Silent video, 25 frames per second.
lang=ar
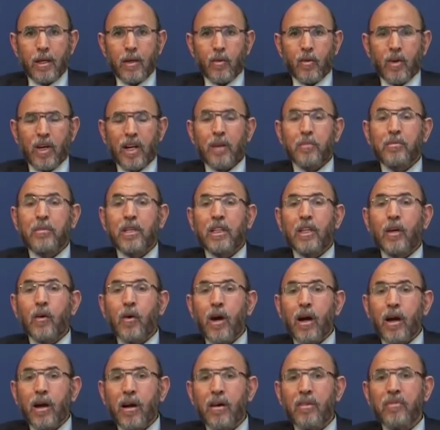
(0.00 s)
ولم
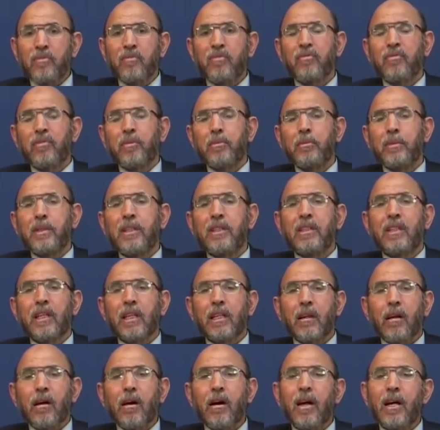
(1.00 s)
تتوقف من
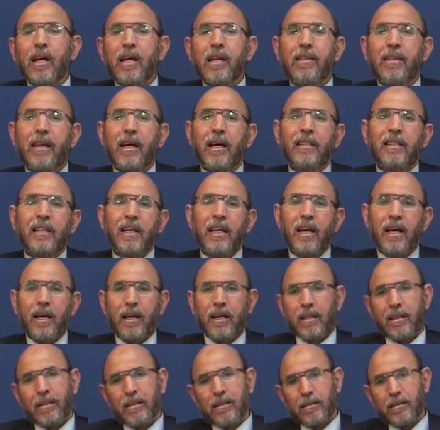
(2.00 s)
تلقاء ذاتها